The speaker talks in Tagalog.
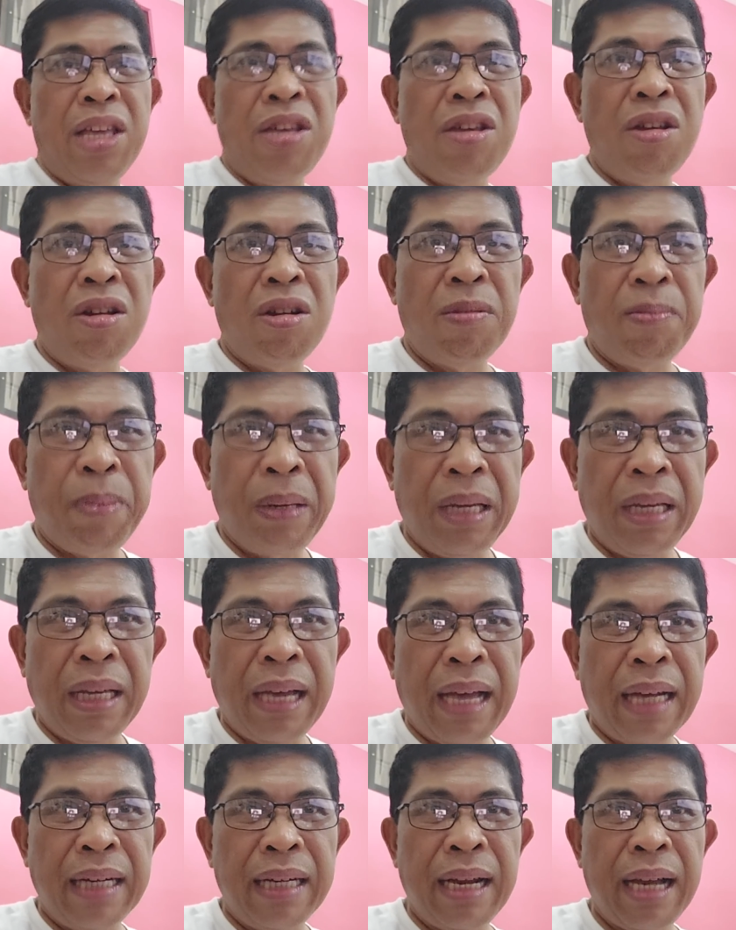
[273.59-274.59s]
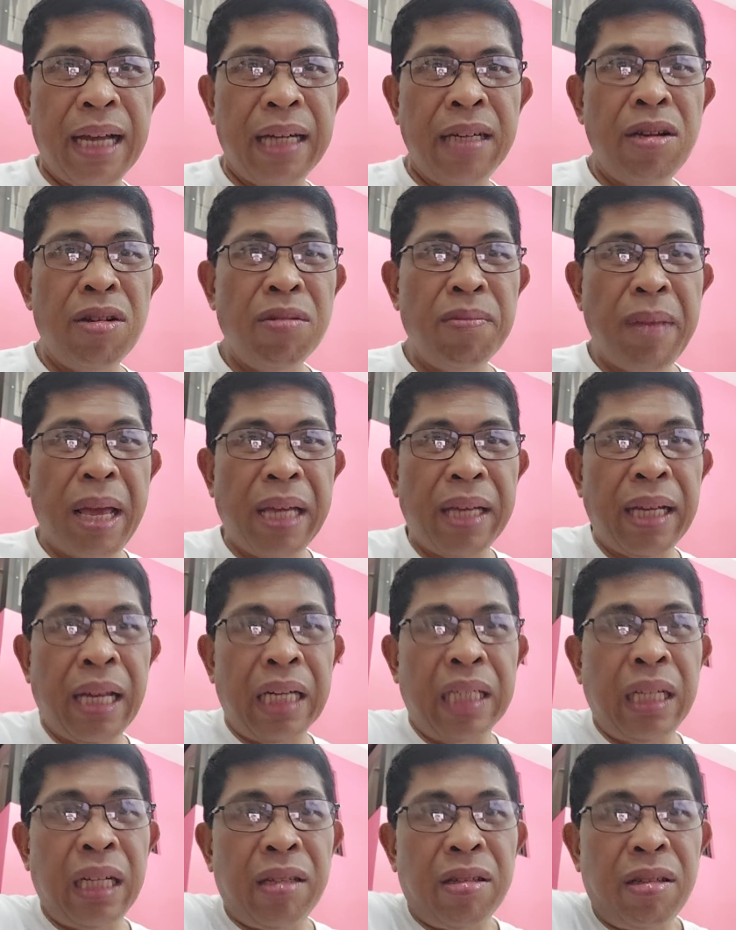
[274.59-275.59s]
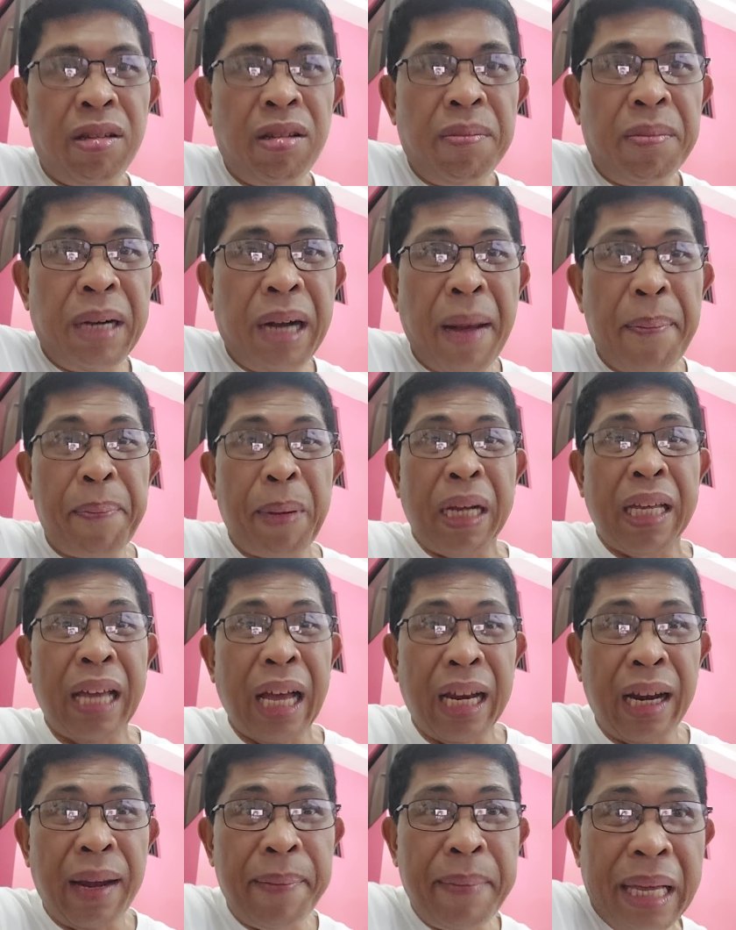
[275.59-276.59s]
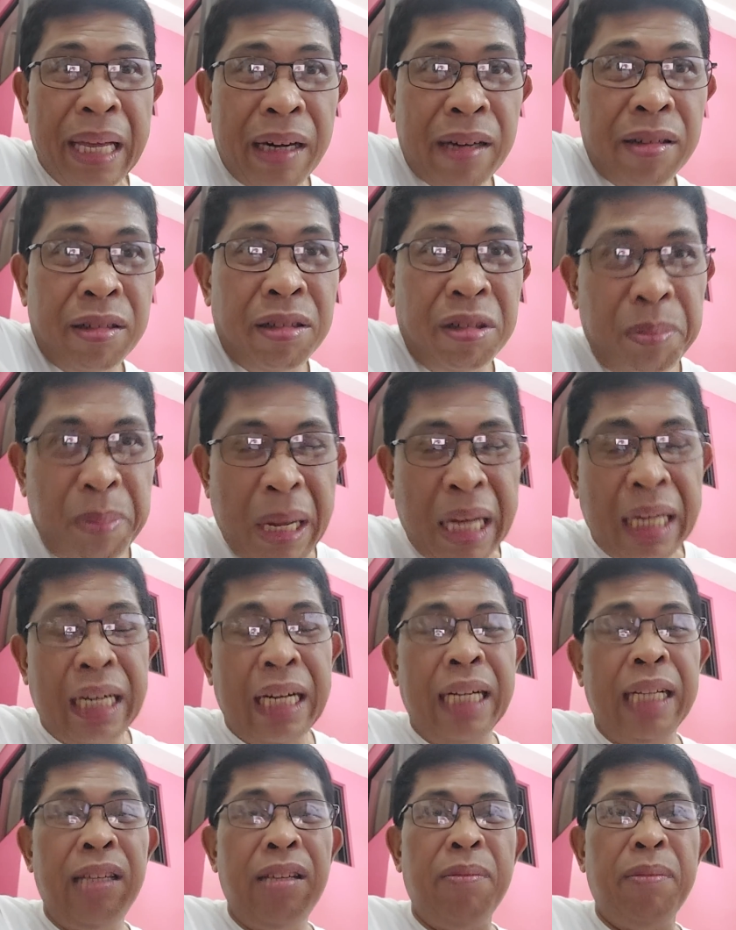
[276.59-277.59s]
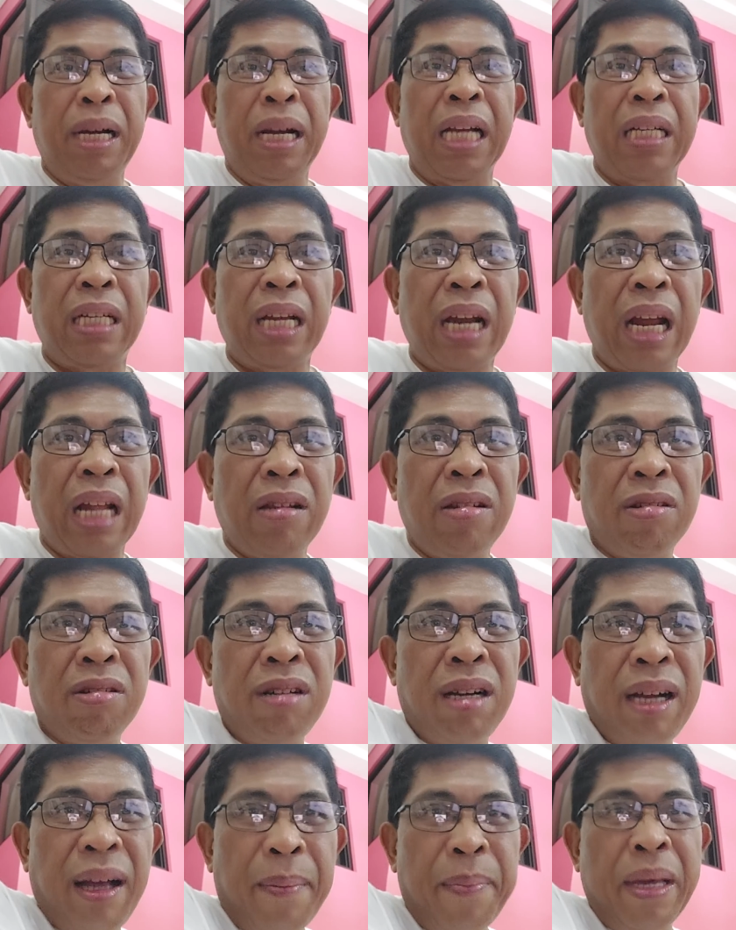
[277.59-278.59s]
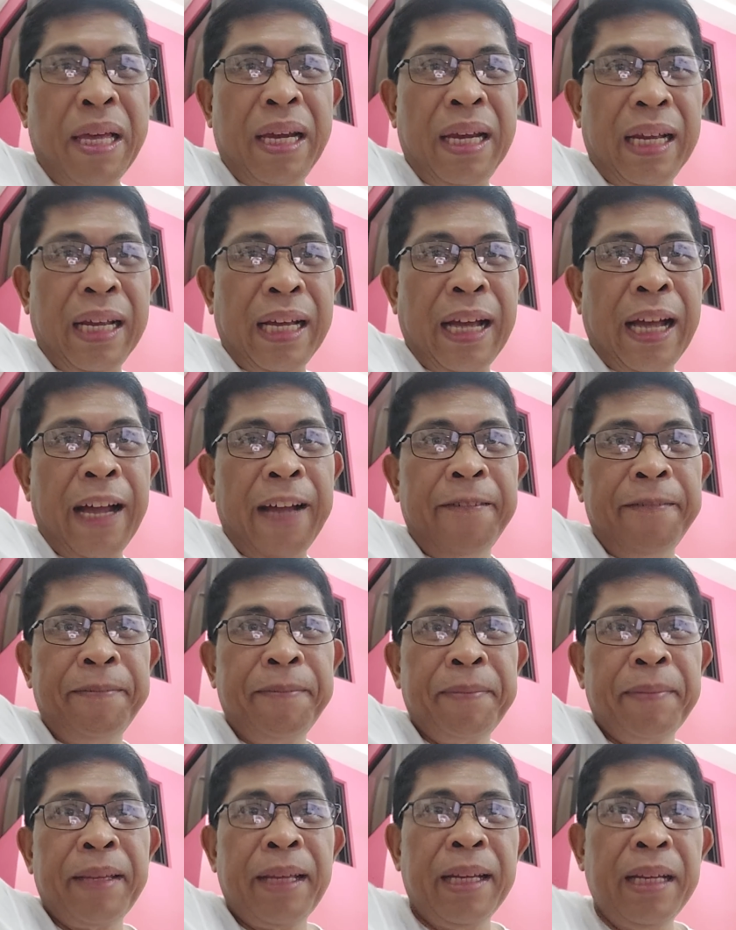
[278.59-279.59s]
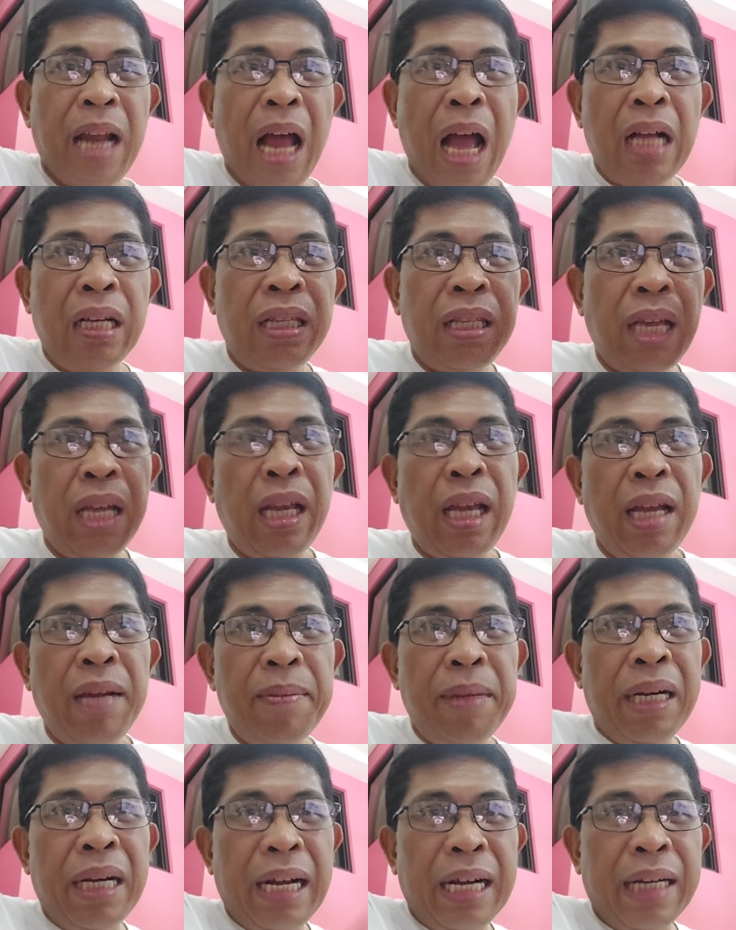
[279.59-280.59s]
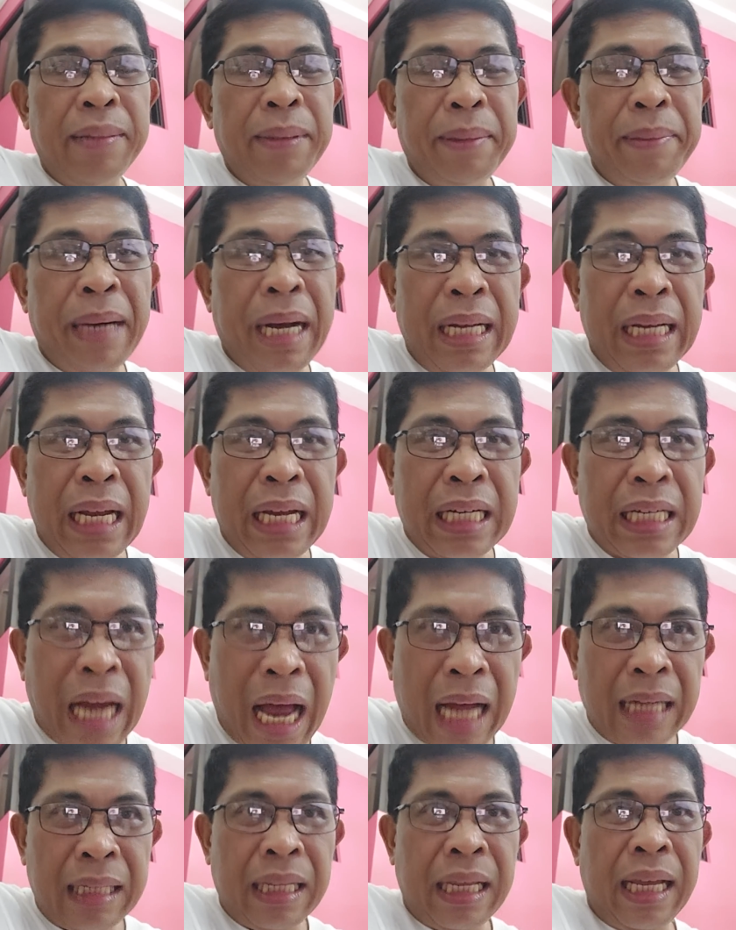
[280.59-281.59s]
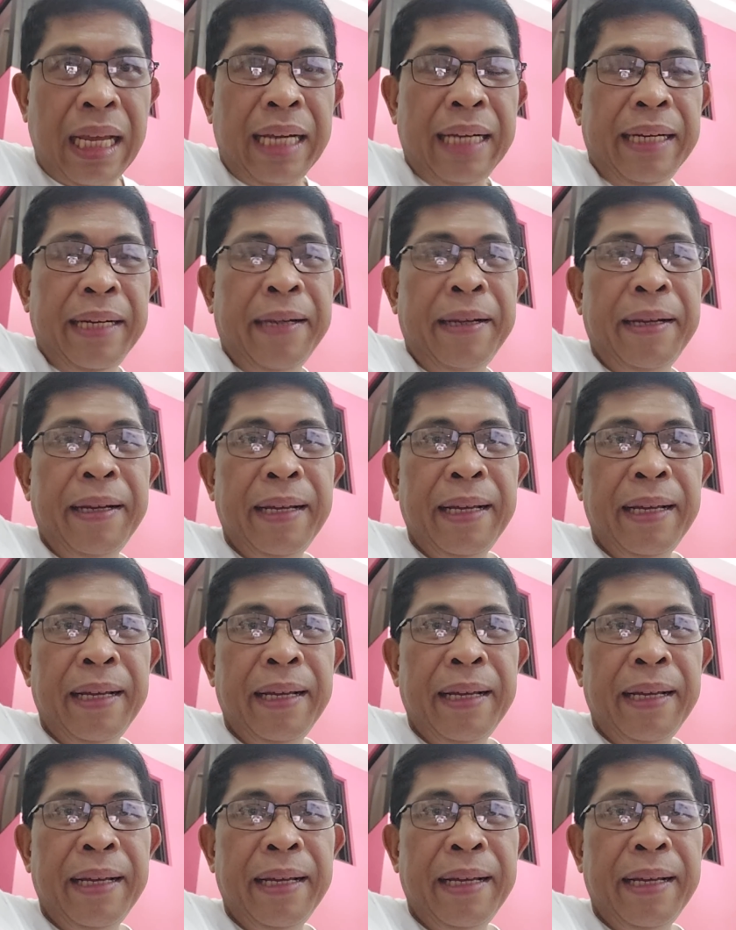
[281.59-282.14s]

European uh, lawmakers, ito yung mga pakialamiro, parang yung mga senador ng Amerika na ang tingin mga kababayan sa atin,